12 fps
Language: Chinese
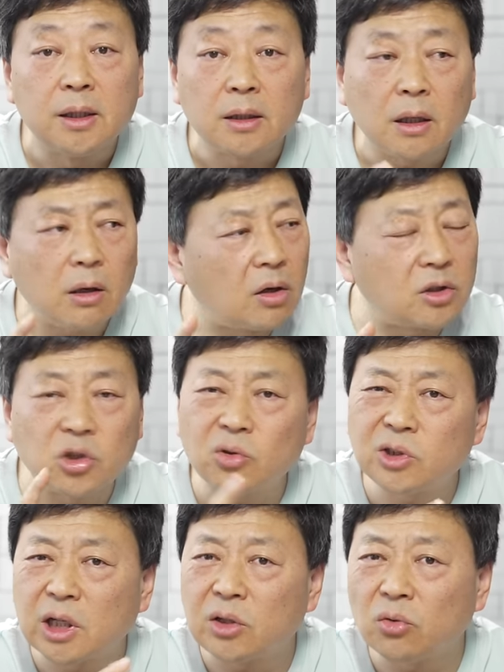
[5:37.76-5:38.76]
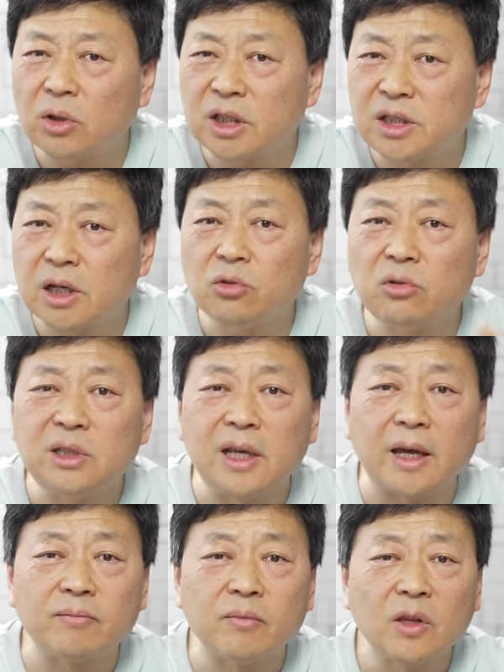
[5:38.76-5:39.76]
他好像抽山东那将军
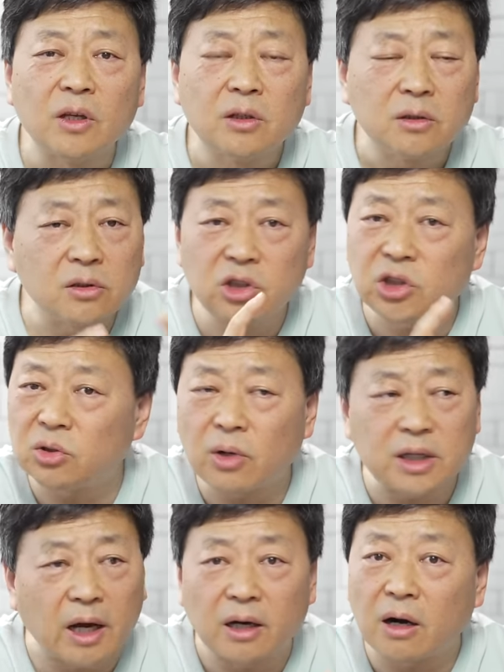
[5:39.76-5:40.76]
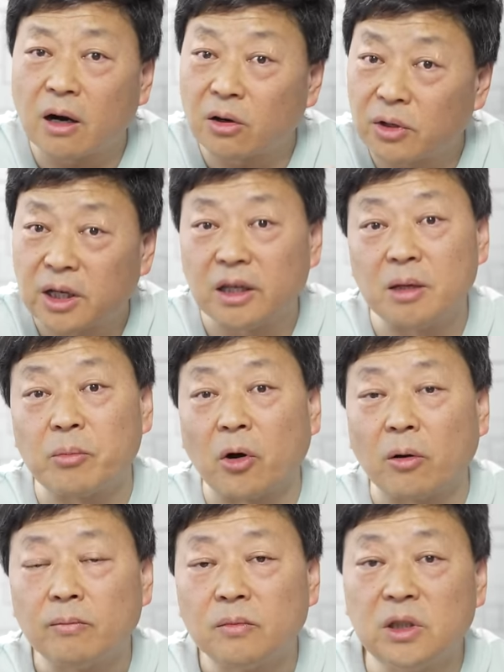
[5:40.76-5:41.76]
烟，他十块钱还是二十块钱一
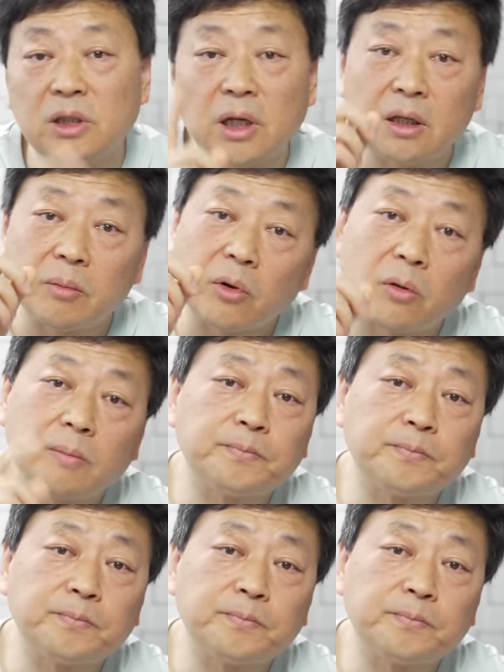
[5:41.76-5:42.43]
包，一天一包。